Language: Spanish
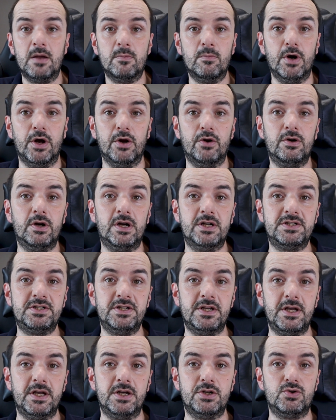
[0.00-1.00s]
Bueno,
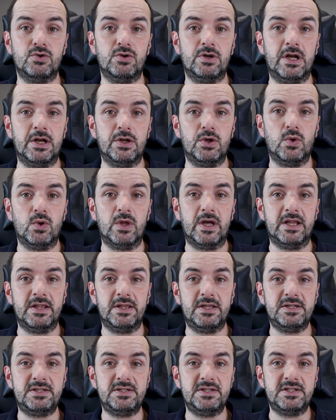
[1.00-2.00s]
así es un
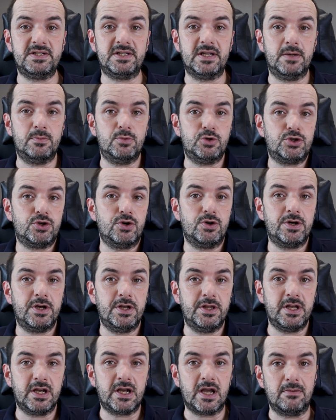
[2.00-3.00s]
ayudante si estamos con
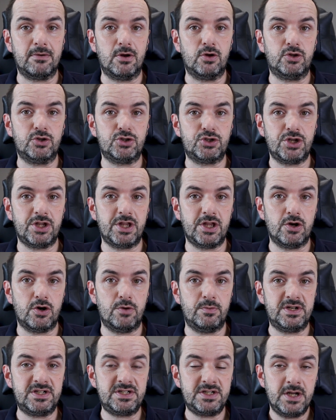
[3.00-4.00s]
gente que habla otros
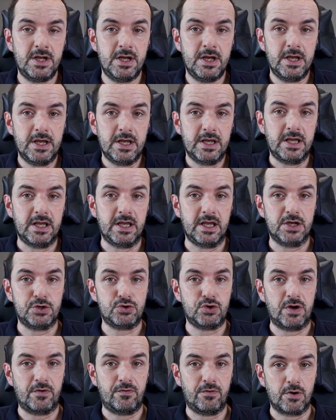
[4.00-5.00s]
idiomas y
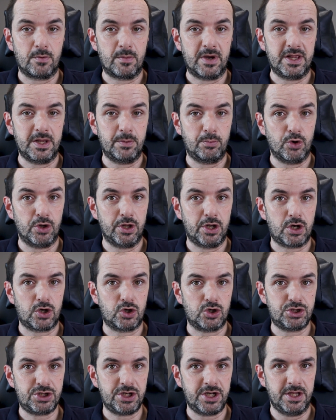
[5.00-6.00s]
es una forma de
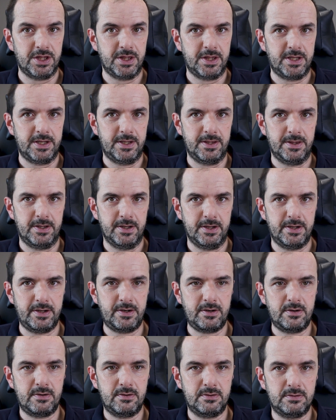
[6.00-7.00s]
podernos
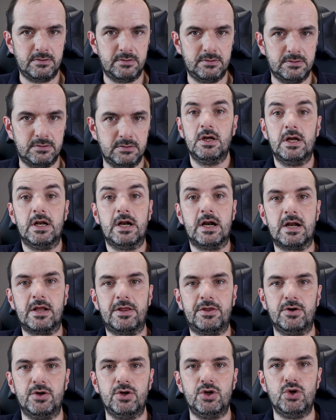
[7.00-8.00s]
entender.
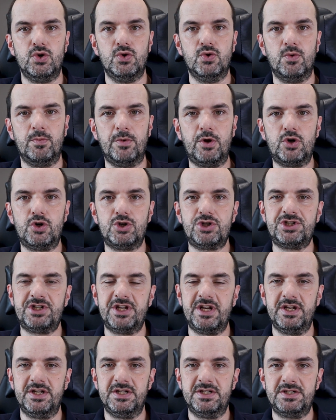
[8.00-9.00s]
Razón número
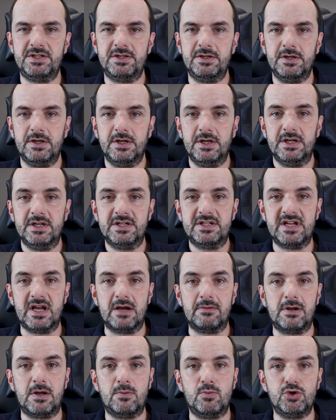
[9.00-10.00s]
6. Se
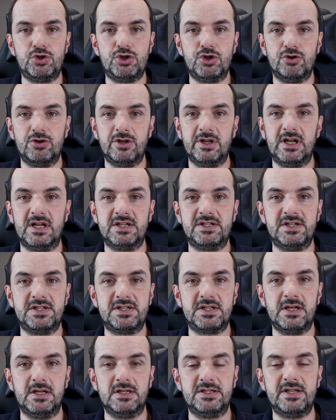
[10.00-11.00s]
habla mucho de las
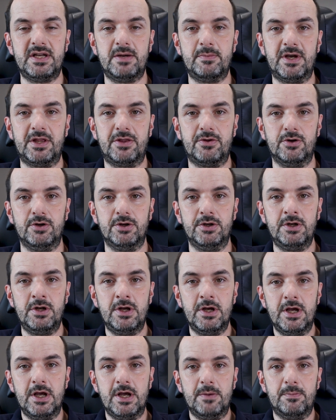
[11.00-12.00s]
skills de Amazon,
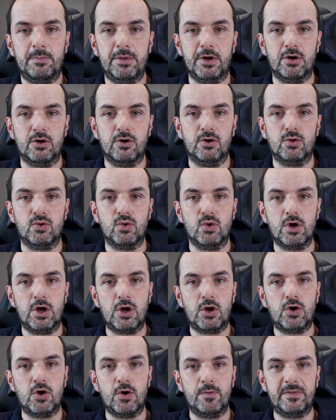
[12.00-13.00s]
pero
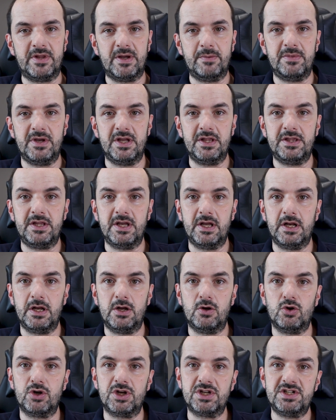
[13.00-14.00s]
Google Home también tiene
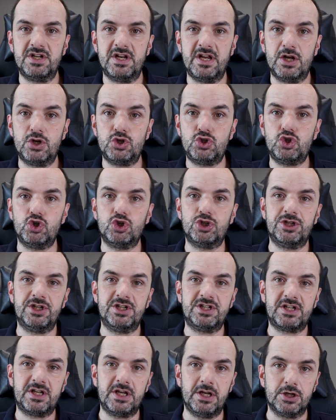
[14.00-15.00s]
lo que serían sus
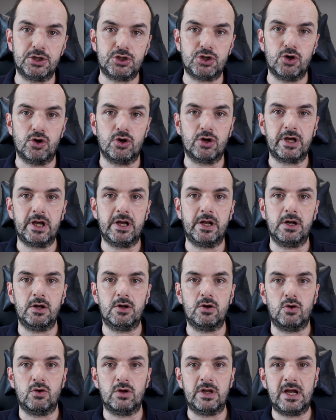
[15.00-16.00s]
skills, solo que
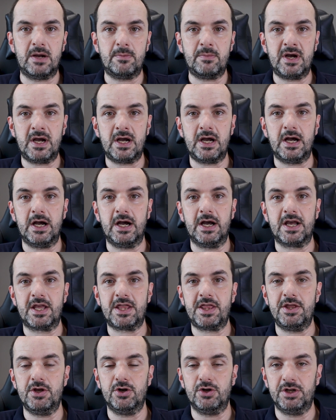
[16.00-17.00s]
él lo llama a
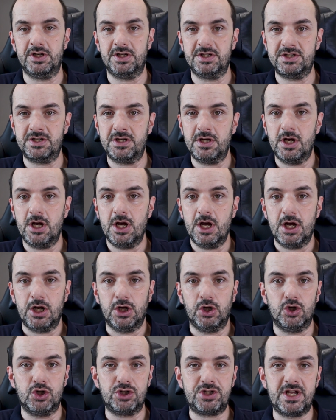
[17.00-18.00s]
acciones.
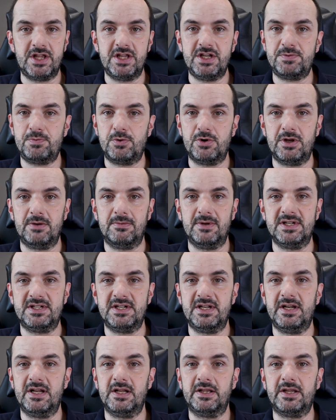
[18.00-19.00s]
No están disponibles
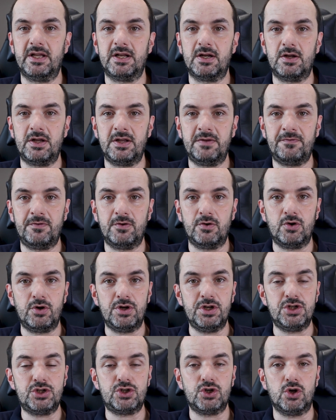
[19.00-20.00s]
en el teléfono
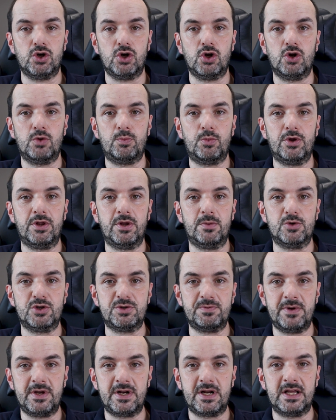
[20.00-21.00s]
y solo lo
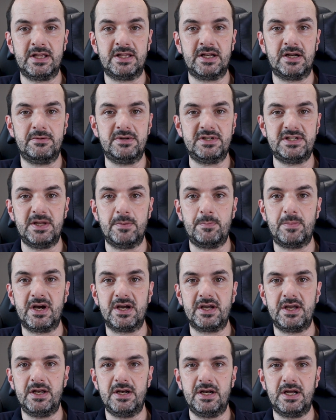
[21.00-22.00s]
podemos ver a través de
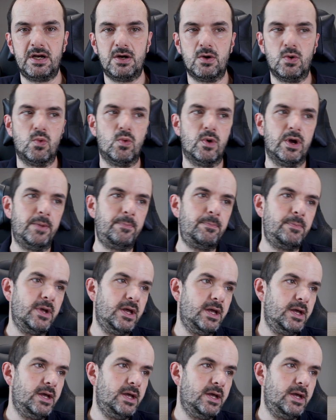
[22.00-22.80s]
página web,